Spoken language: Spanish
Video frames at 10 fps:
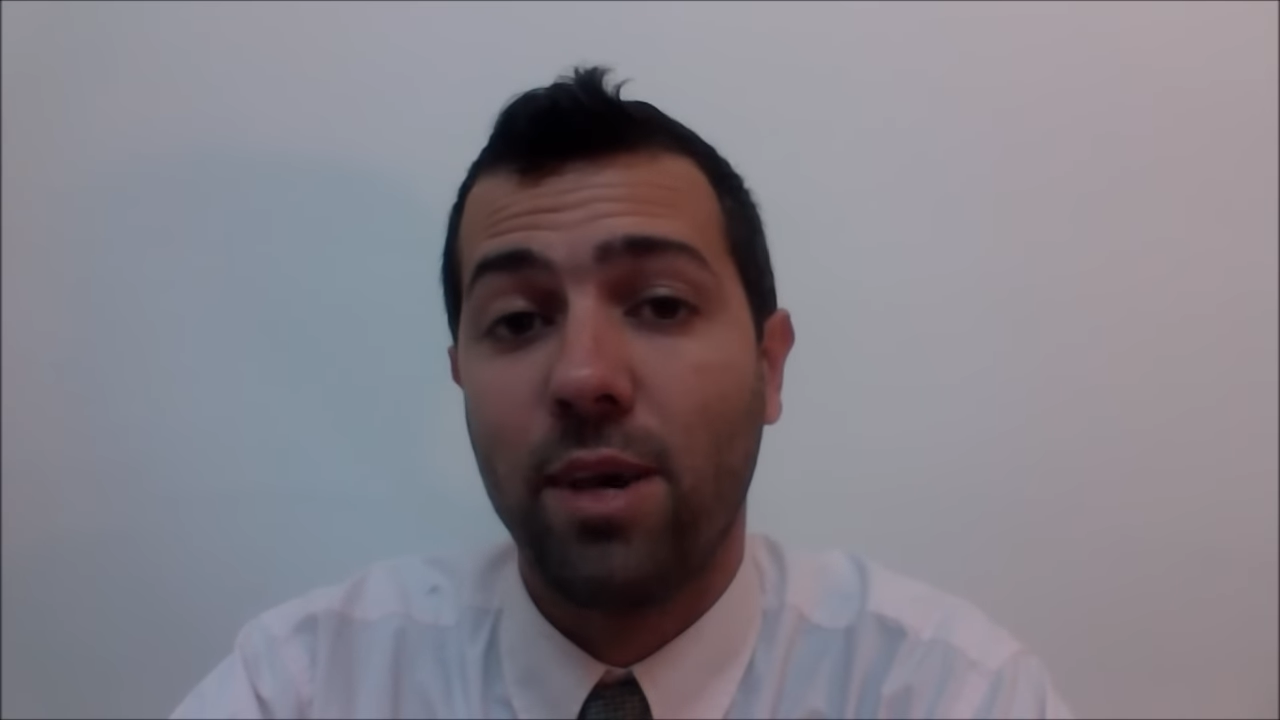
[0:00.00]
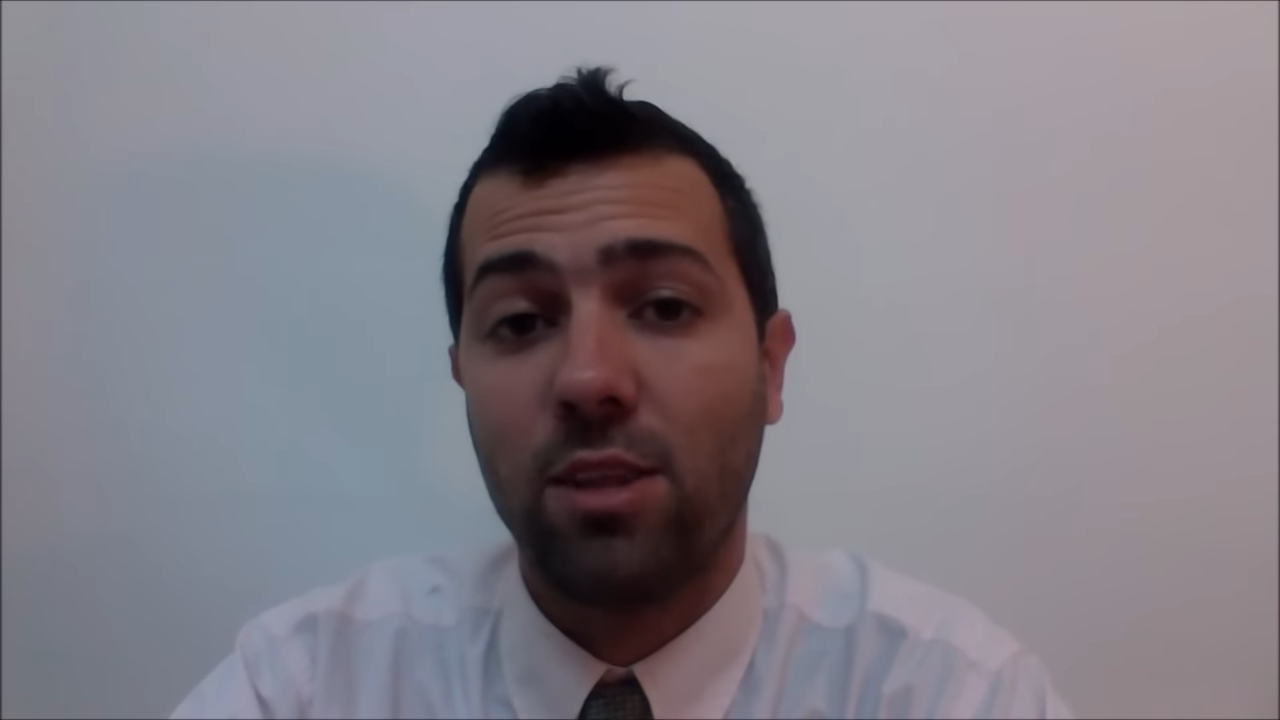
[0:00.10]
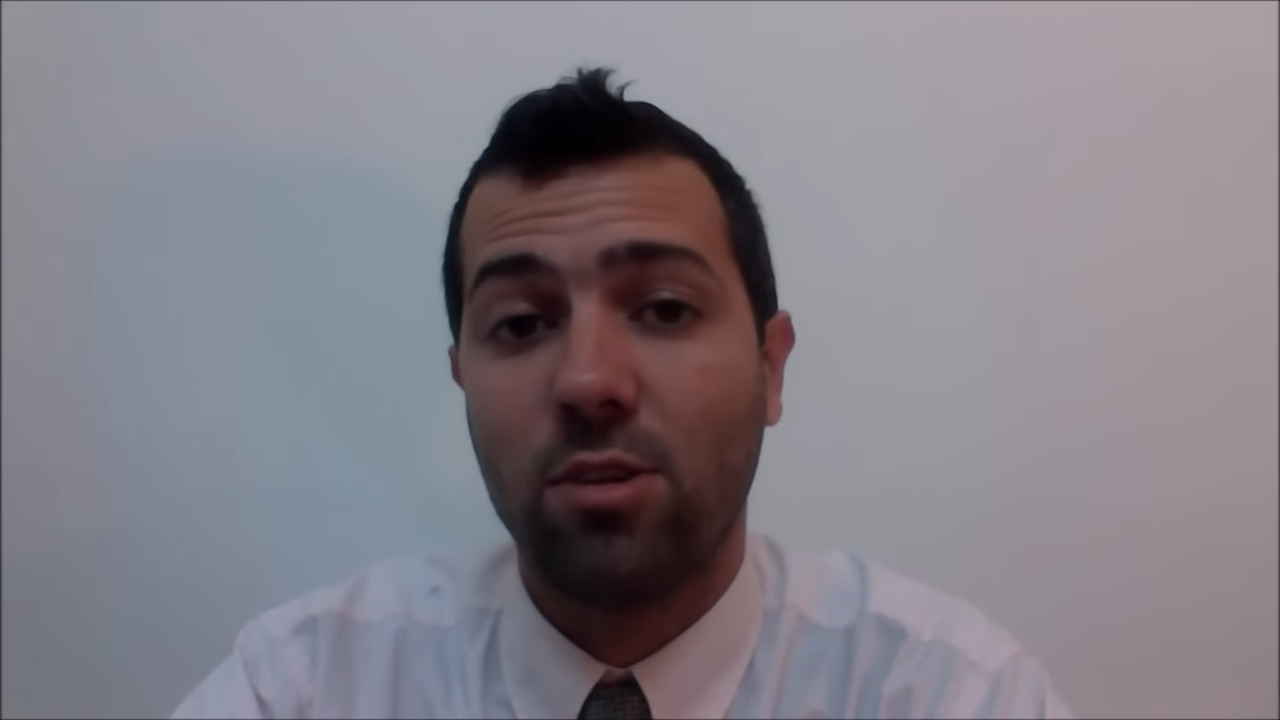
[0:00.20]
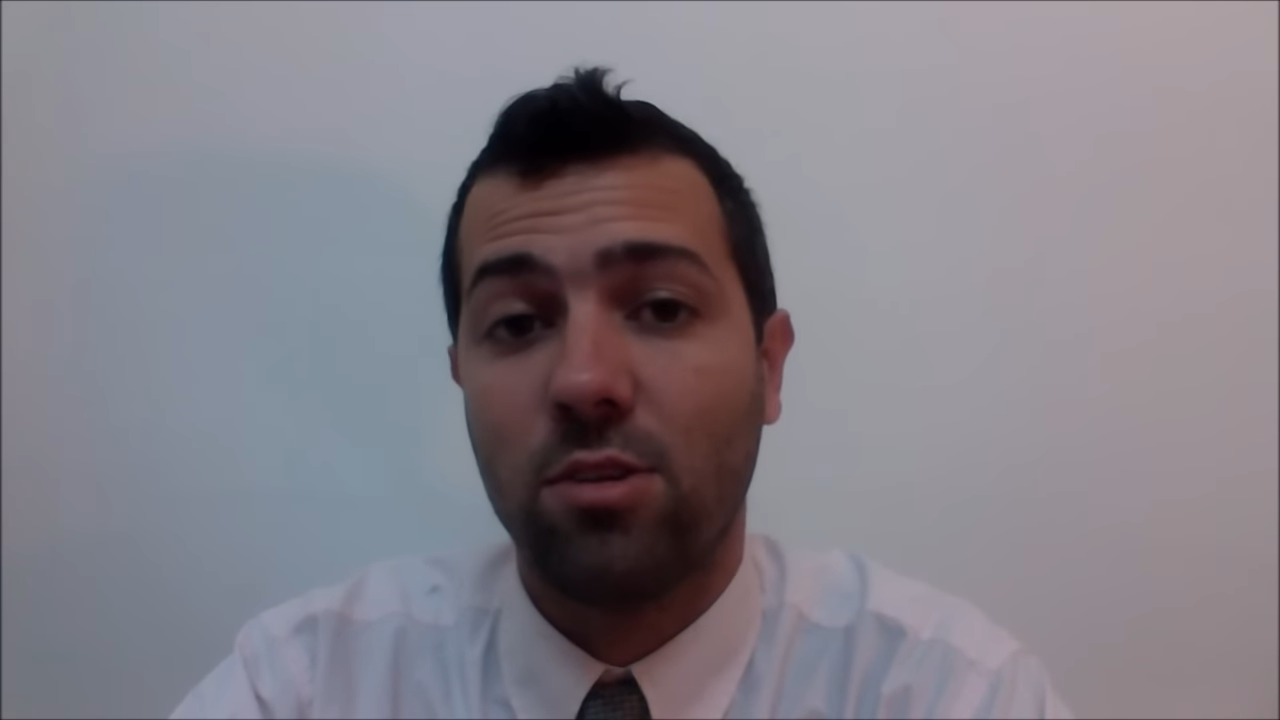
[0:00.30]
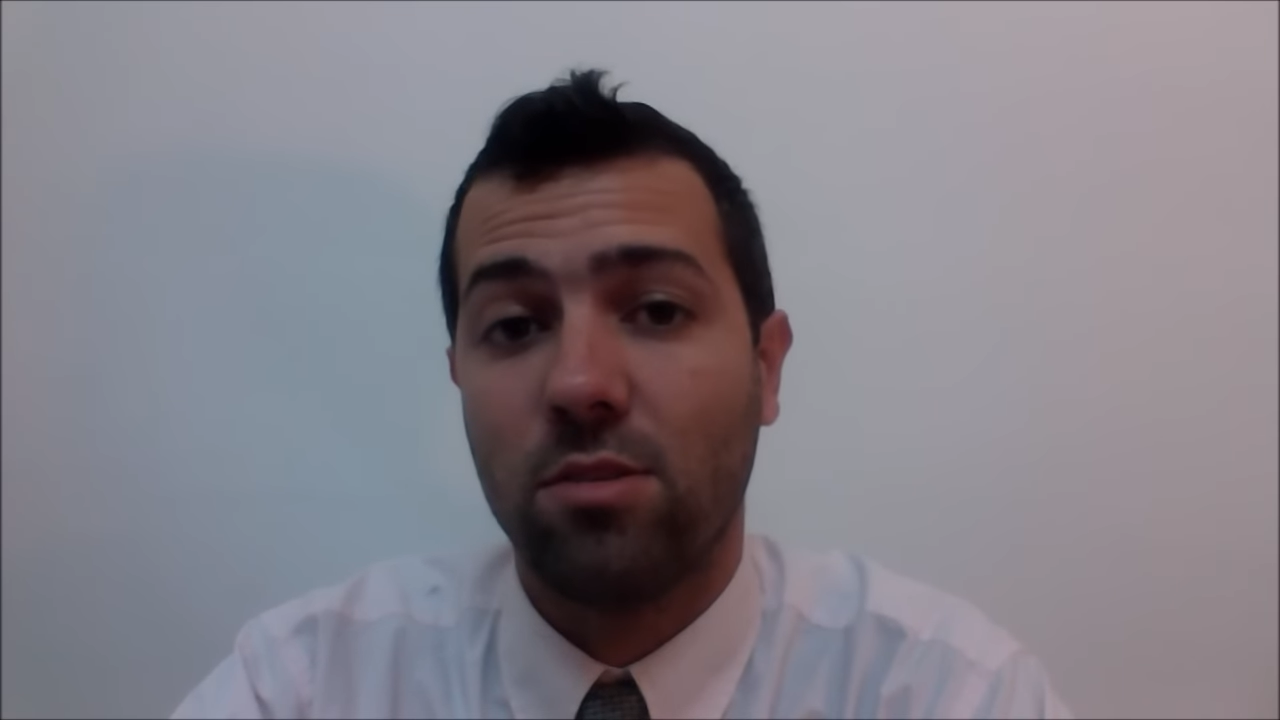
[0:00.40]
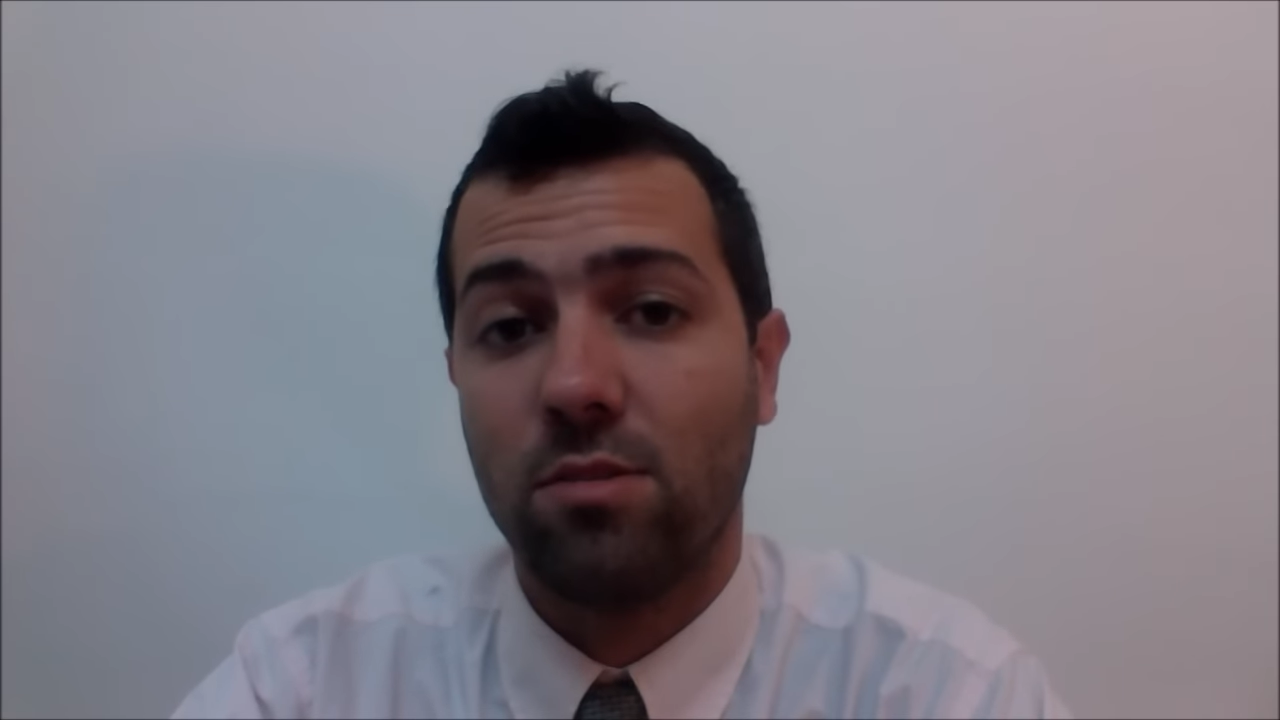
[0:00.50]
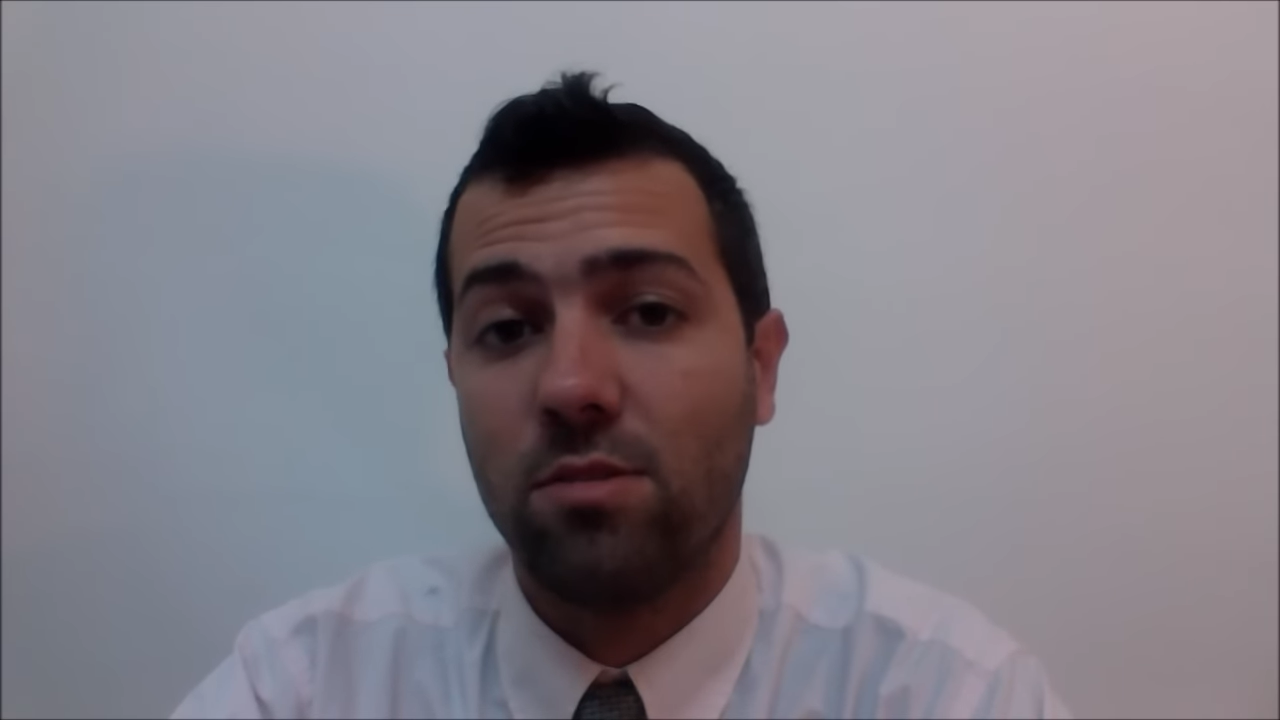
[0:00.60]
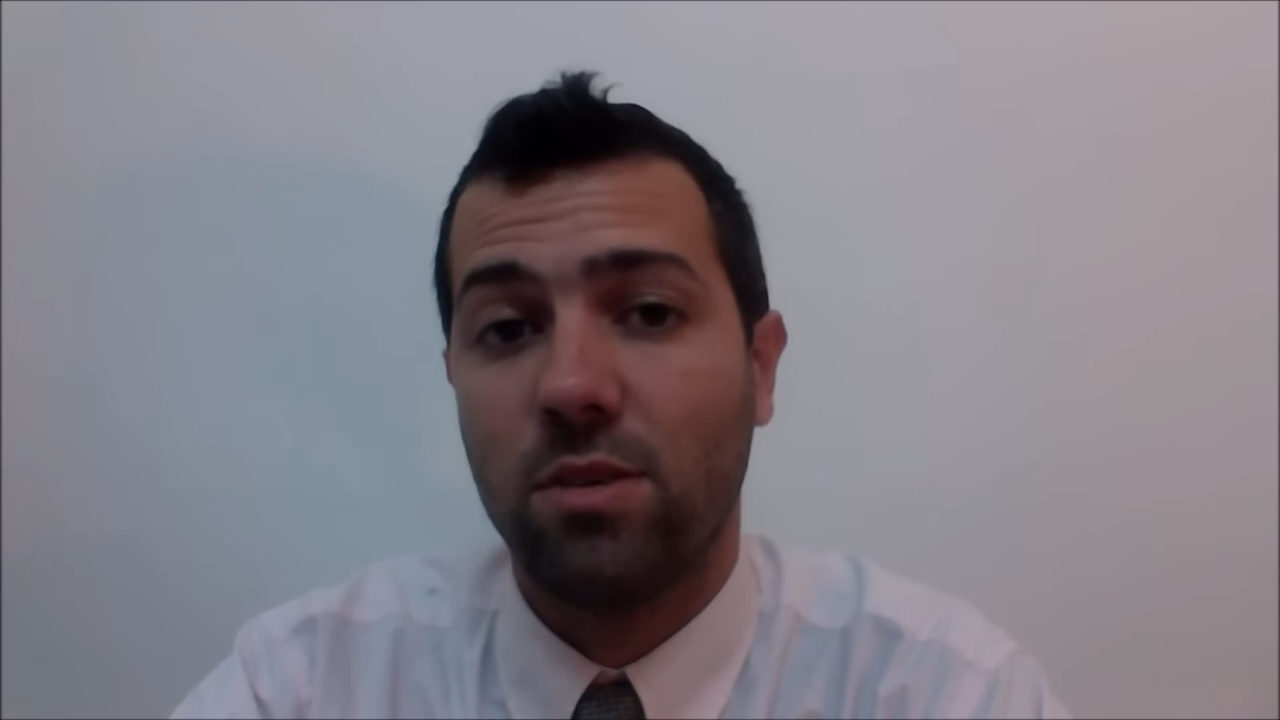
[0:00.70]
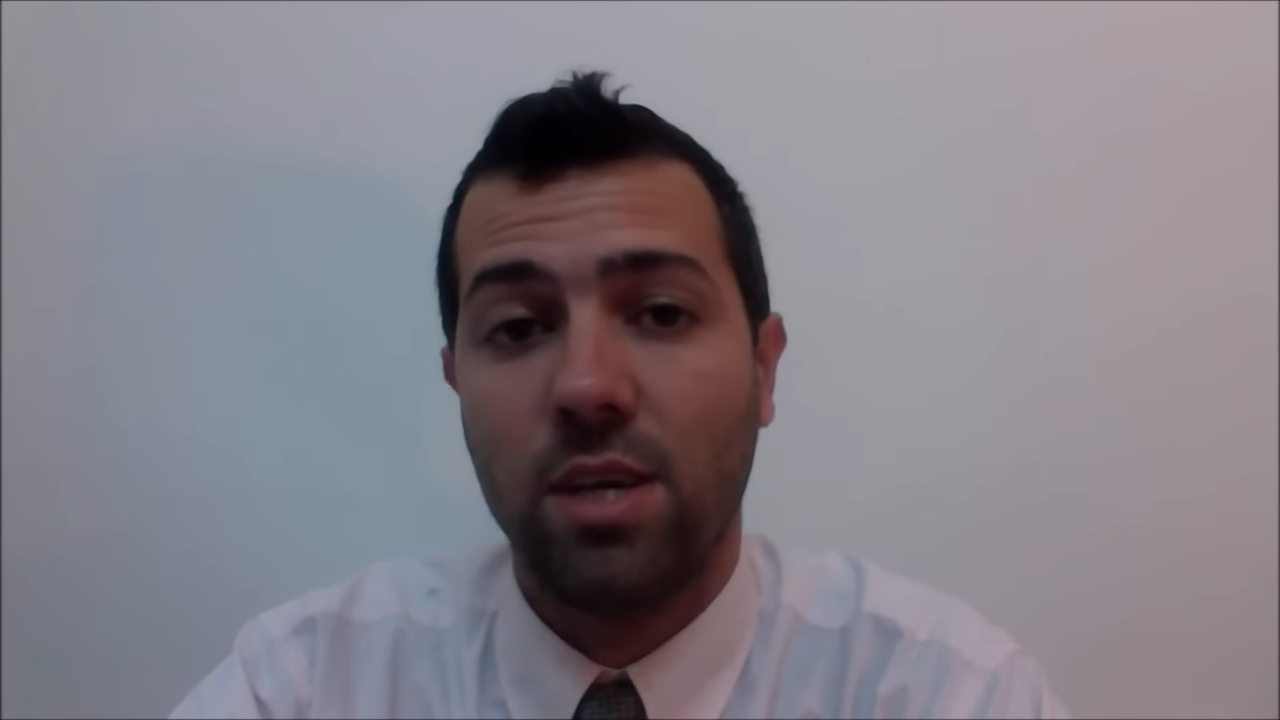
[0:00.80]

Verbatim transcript: visto